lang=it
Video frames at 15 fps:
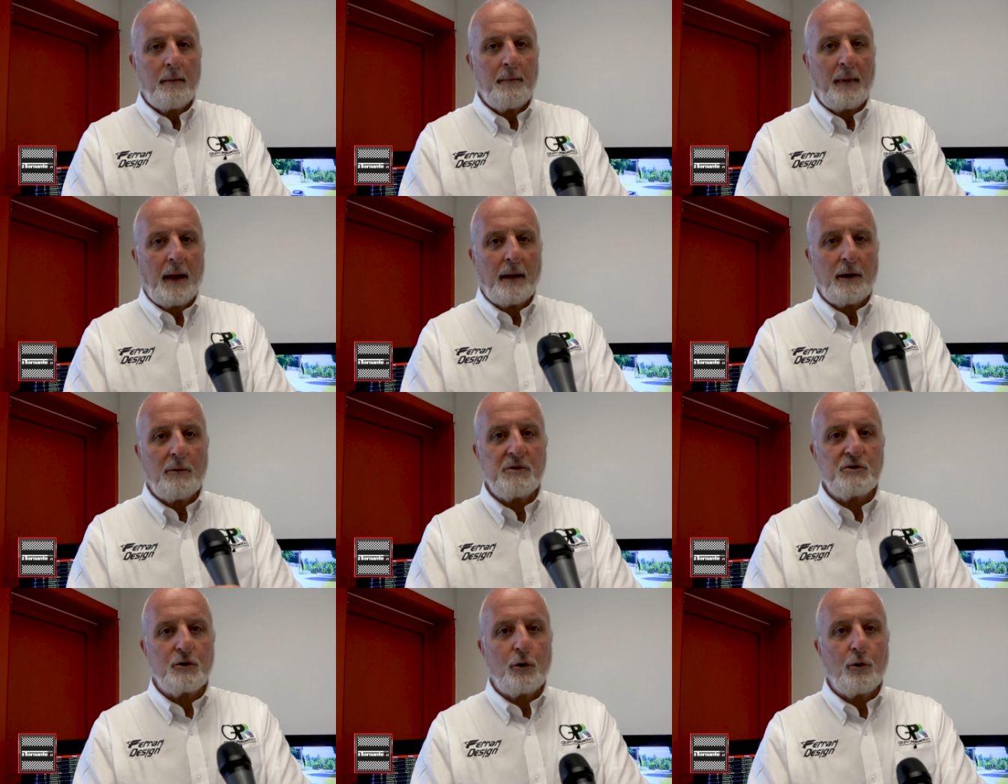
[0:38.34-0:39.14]
Ma io
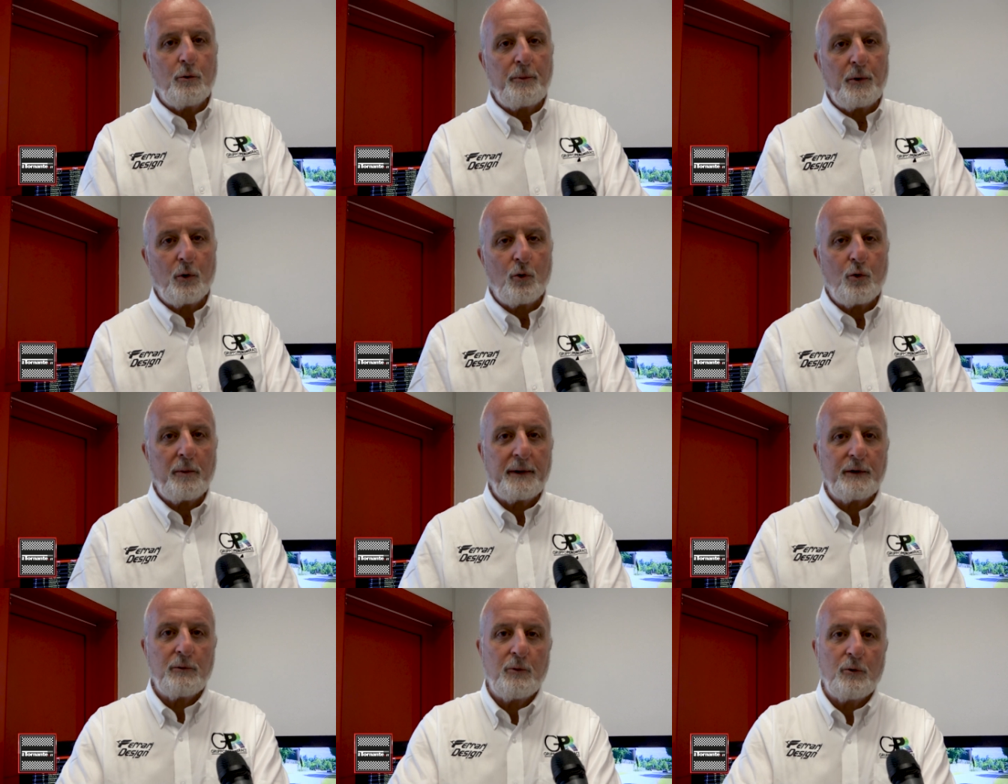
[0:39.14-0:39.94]
mi sono
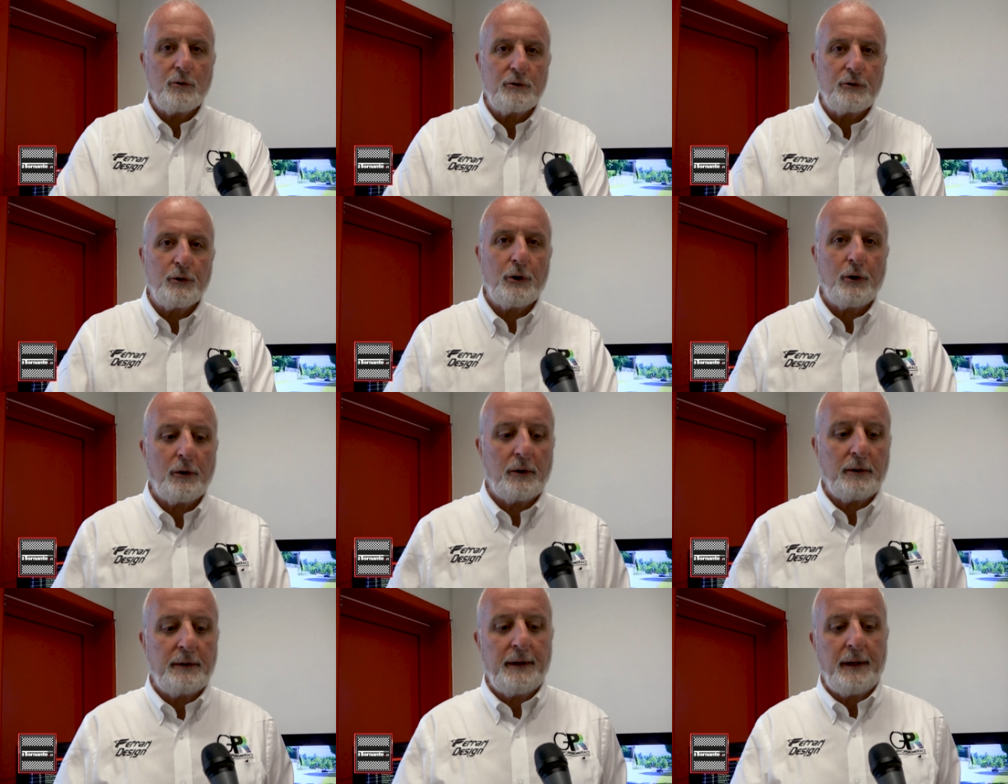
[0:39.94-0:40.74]
preoccupato
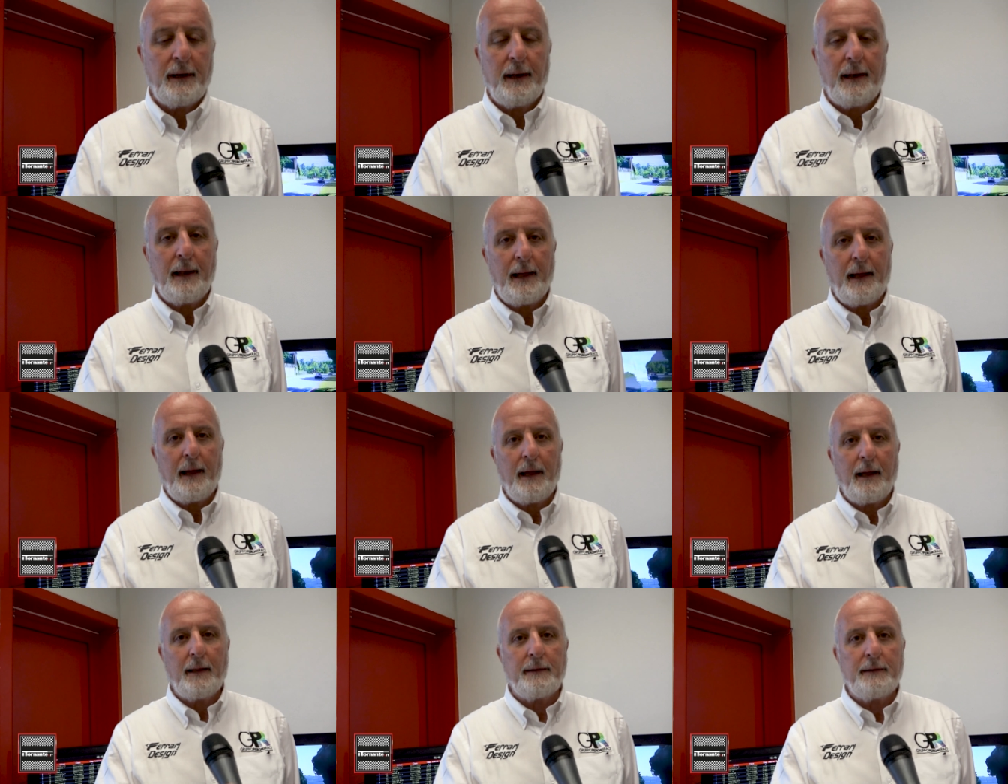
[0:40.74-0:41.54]
molto
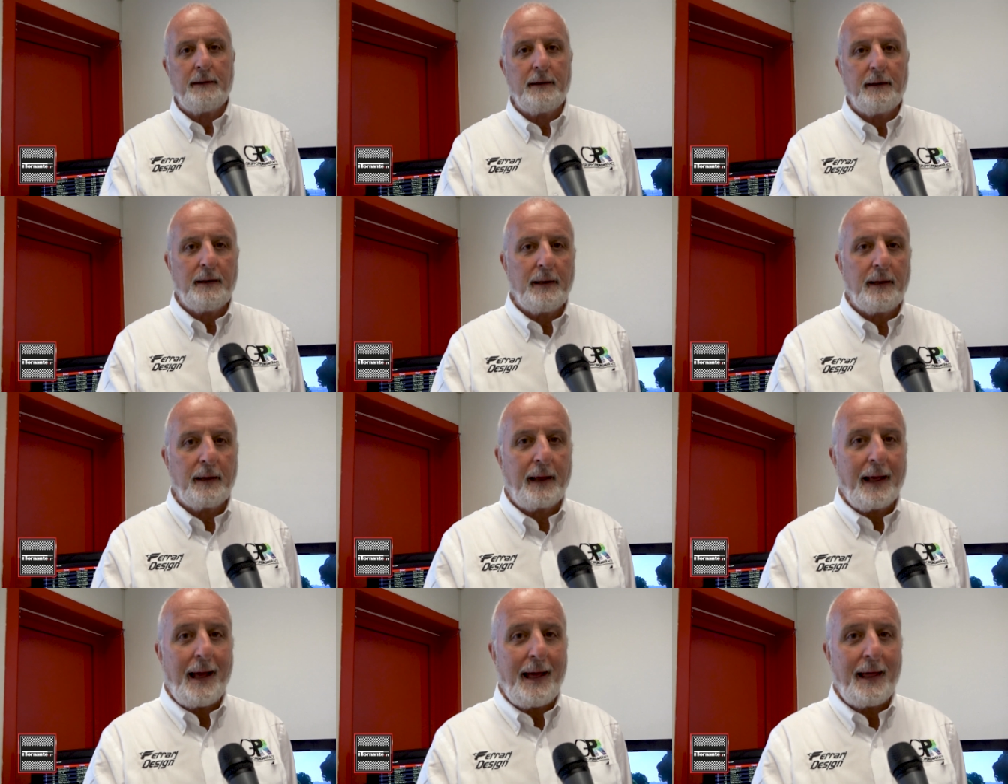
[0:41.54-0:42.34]
della, delle
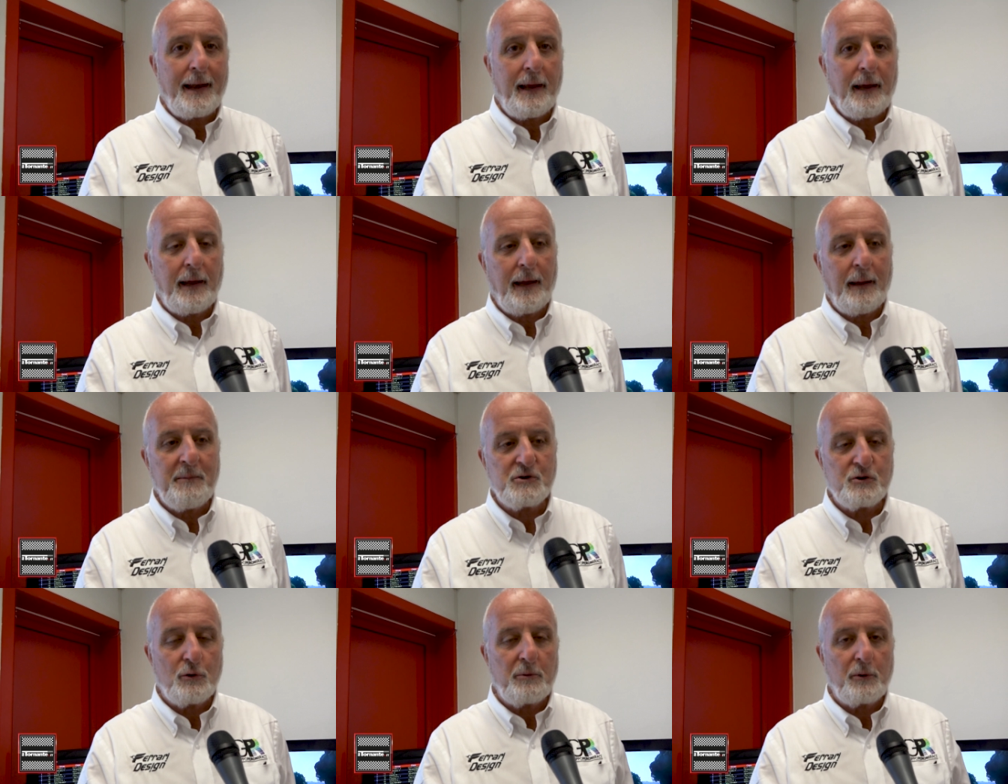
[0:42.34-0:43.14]
gare e mi
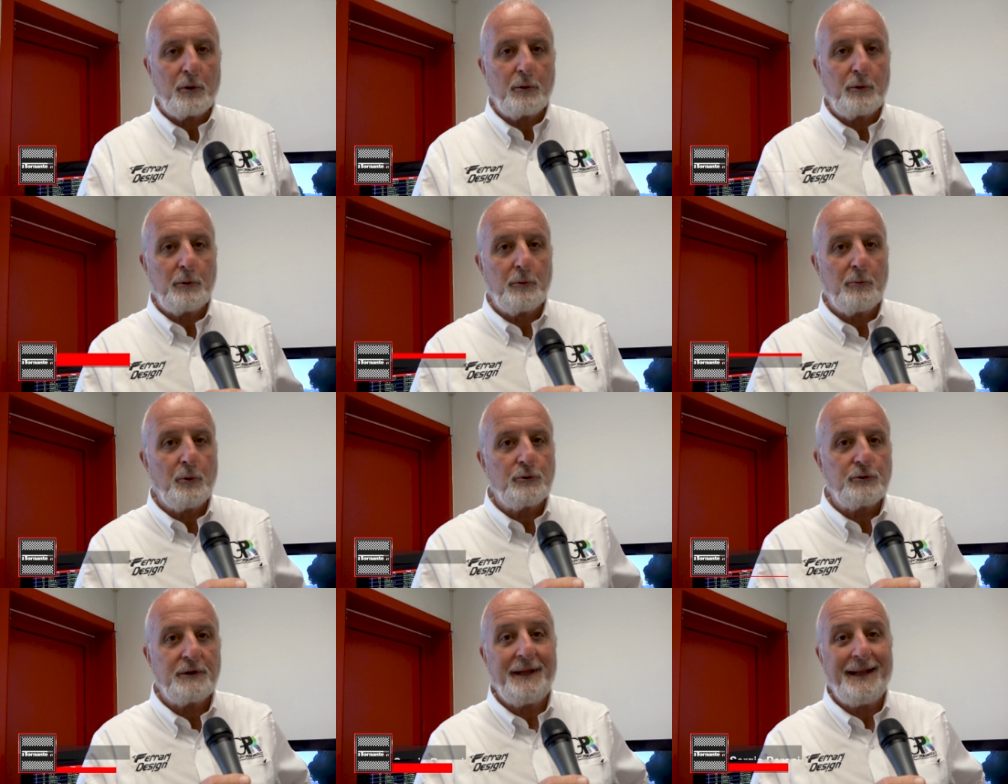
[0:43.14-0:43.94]
sono preoccupato
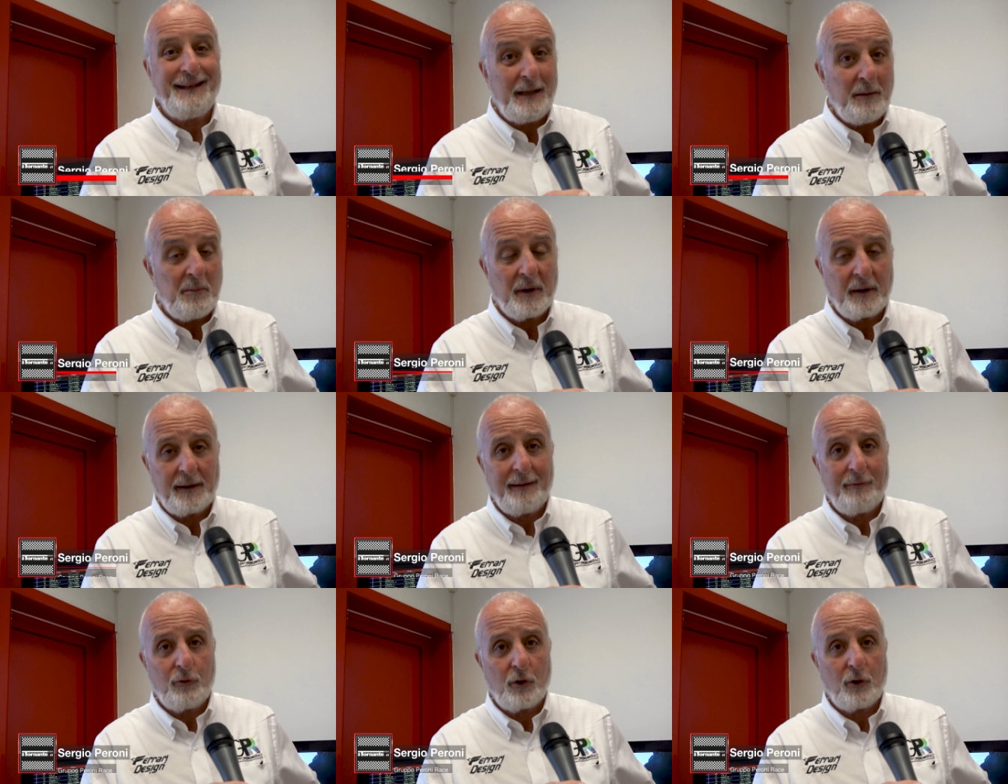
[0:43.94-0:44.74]
molto dei team che
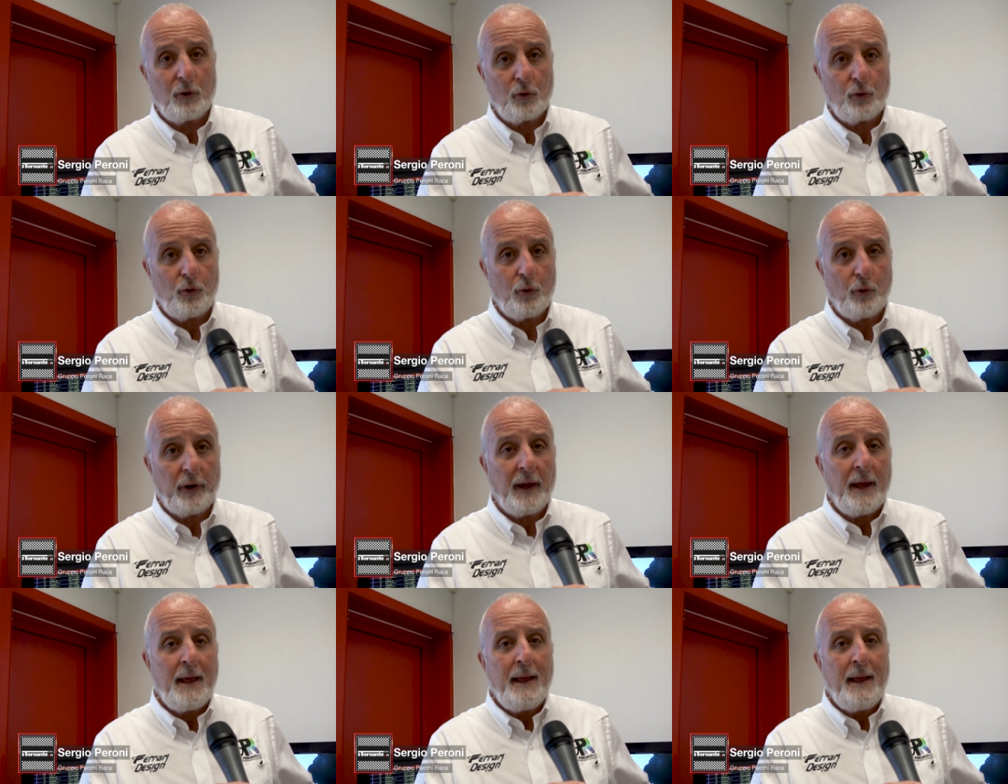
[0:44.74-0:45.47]
lavorano con noi.